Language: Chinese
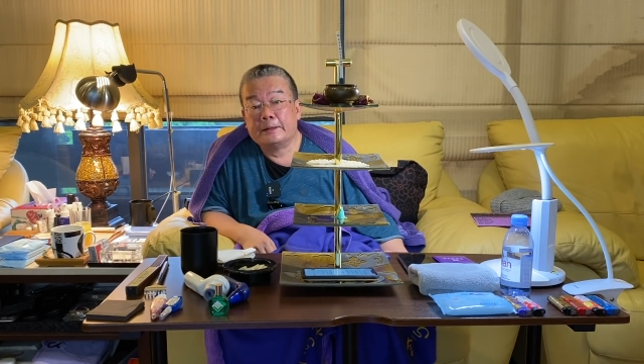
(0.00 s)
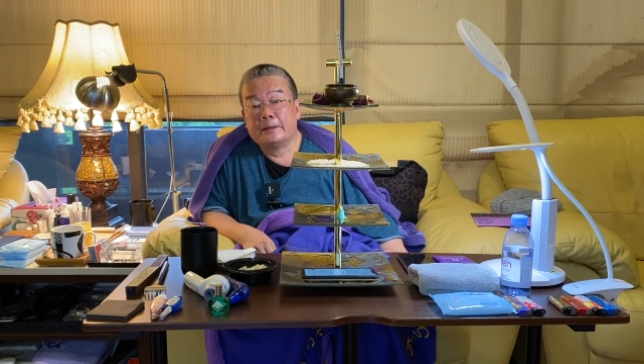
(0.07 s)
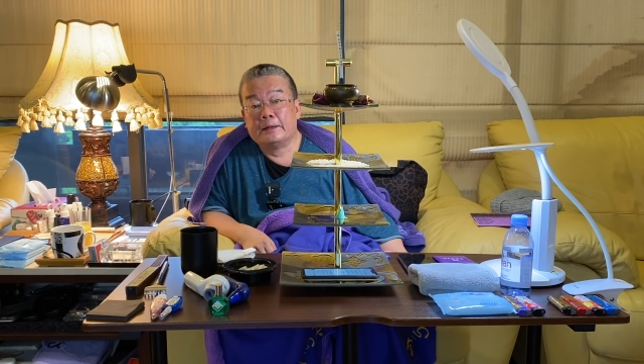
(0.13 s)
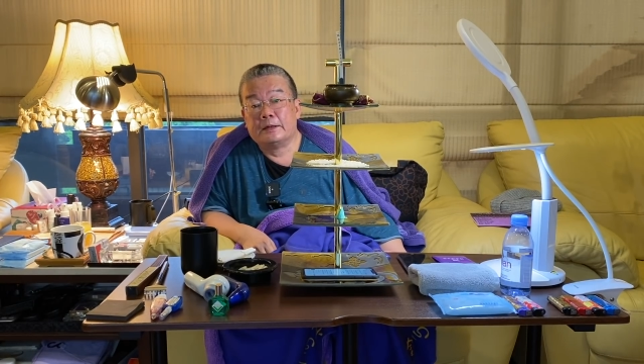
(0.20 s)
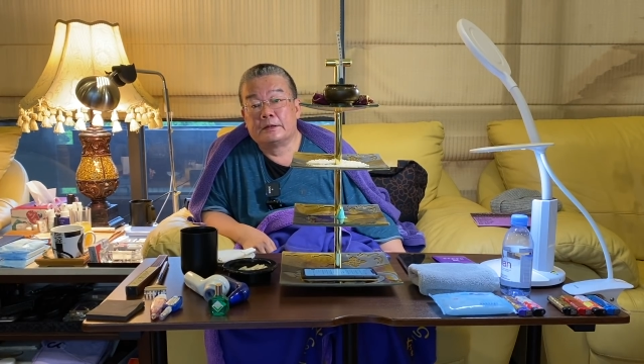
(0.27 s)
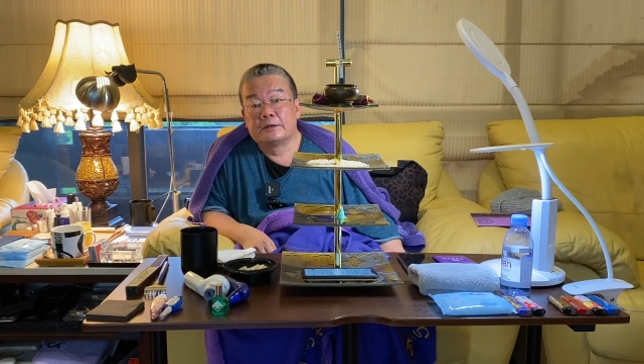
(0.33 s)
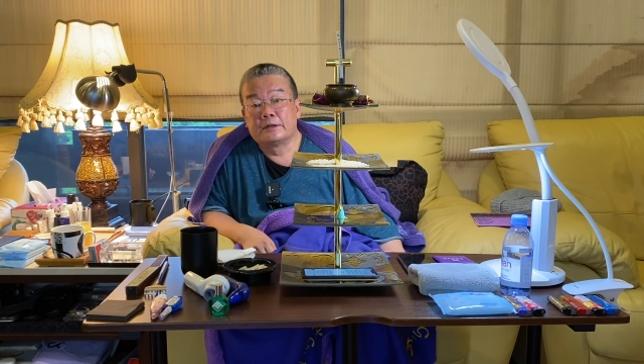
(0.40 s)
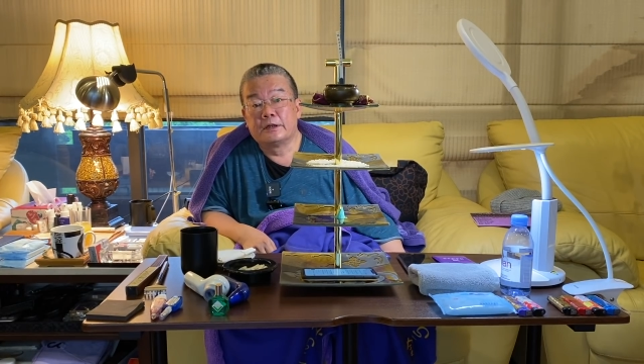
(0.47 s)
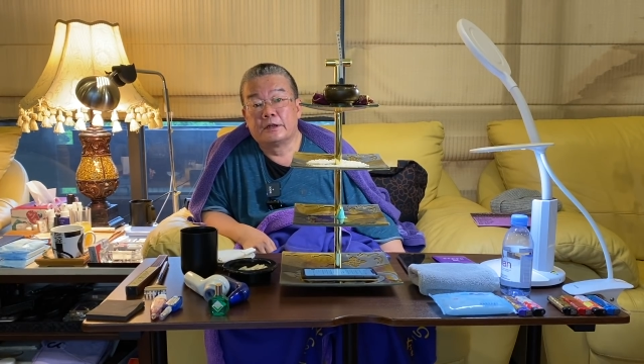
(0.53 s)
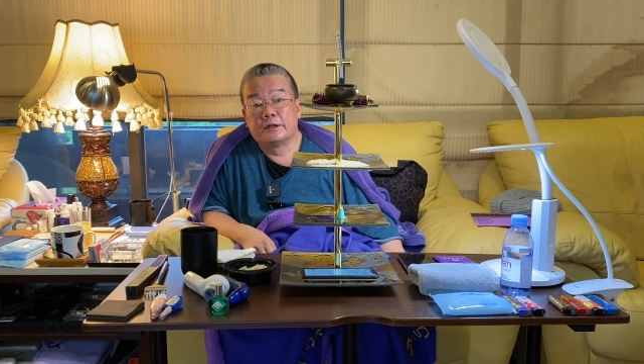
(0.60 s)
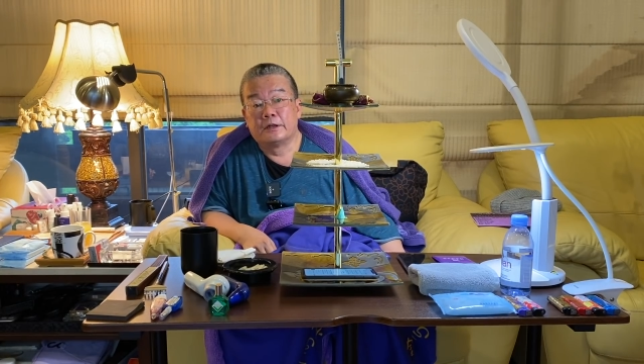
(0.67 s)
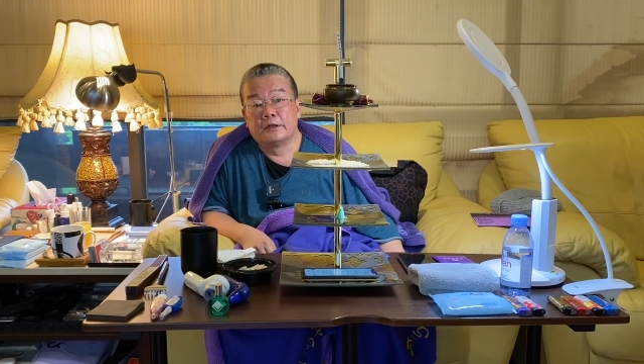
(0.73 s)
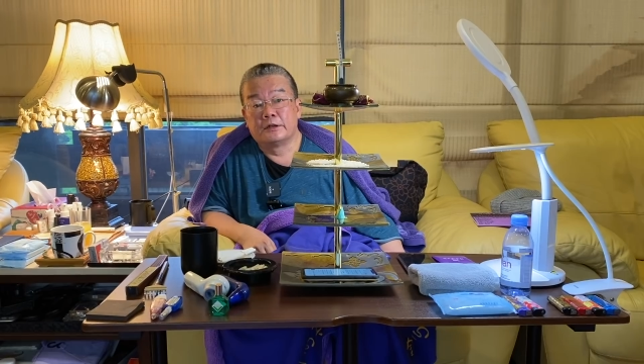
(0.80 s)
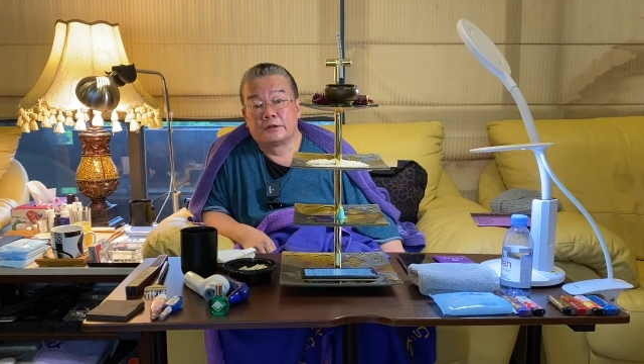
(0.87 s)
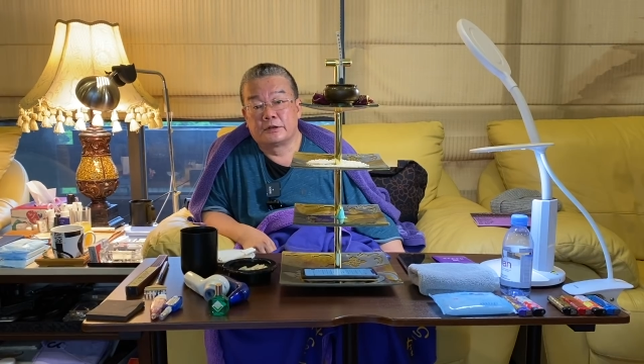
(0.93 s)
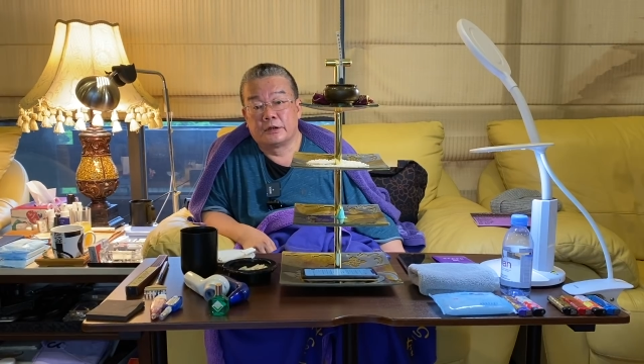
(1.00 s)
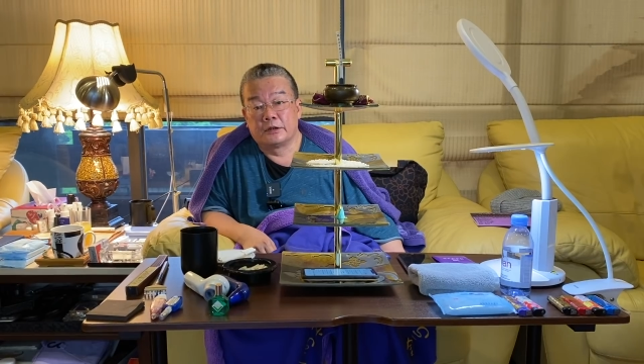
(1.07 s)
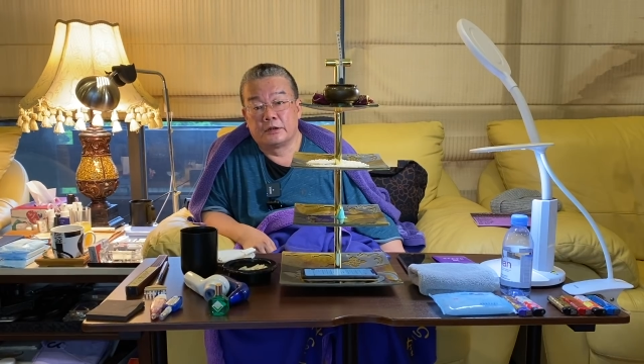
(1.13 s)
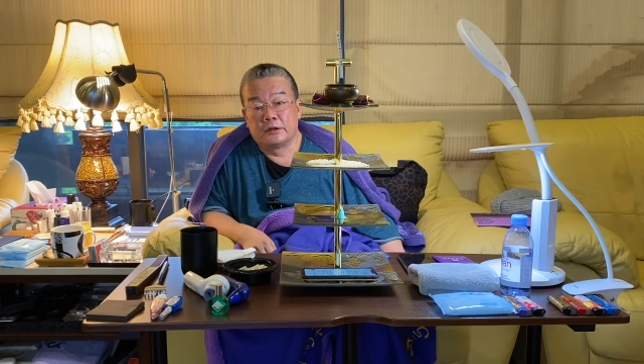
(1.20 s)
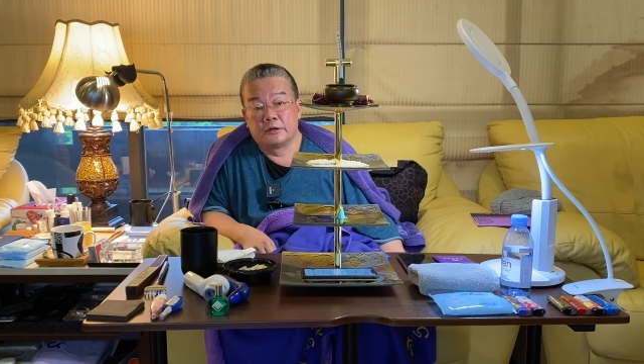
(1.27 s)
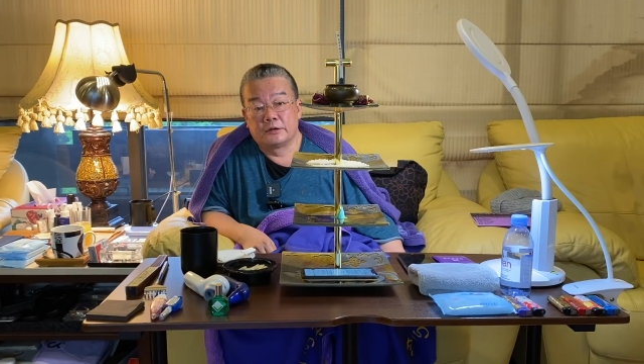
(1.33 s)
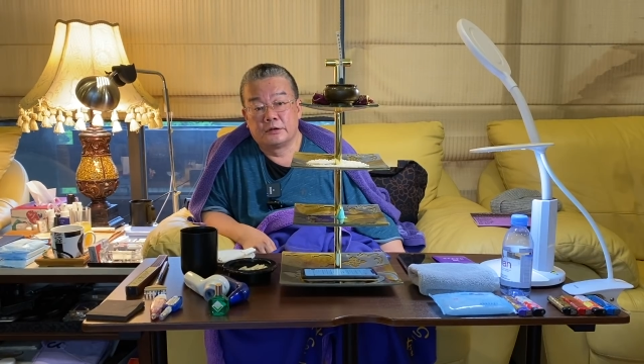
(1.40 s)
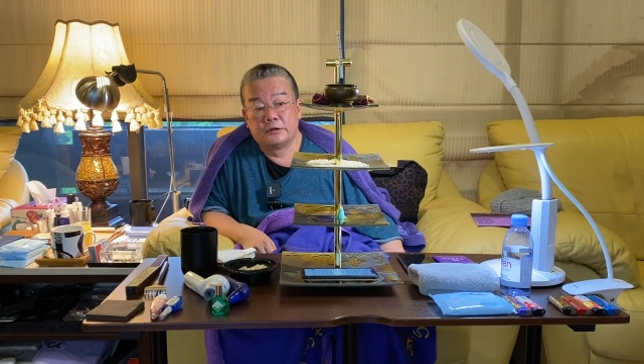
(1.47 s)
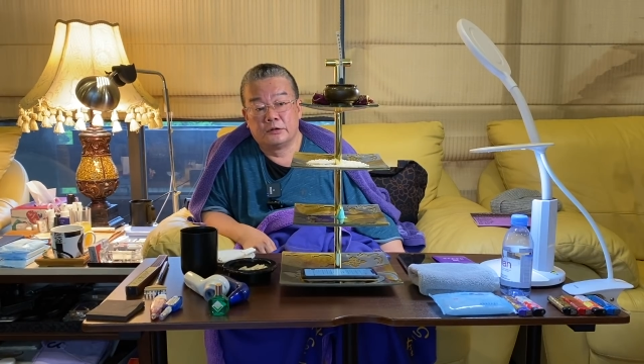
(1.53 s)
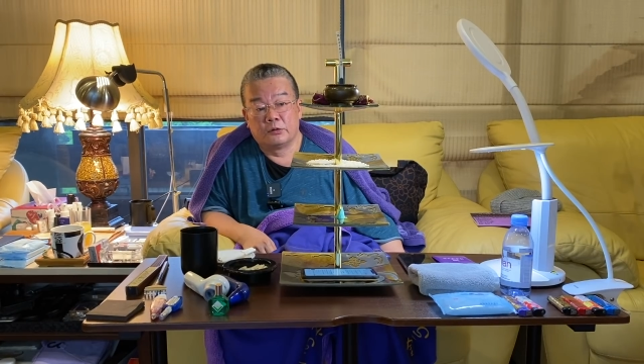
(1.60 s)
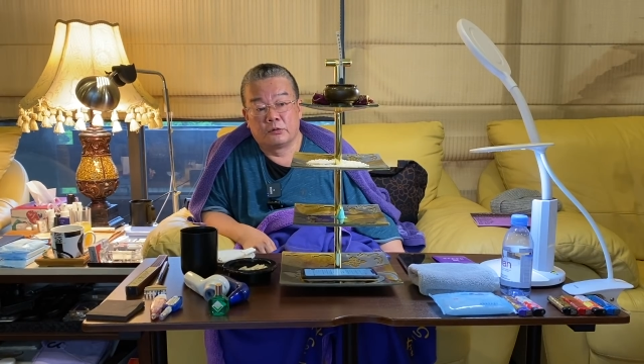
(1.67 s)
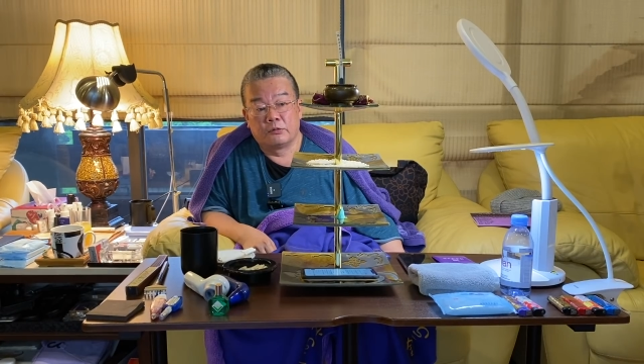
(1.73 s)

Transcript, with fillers: 啊，这个呢，整个是有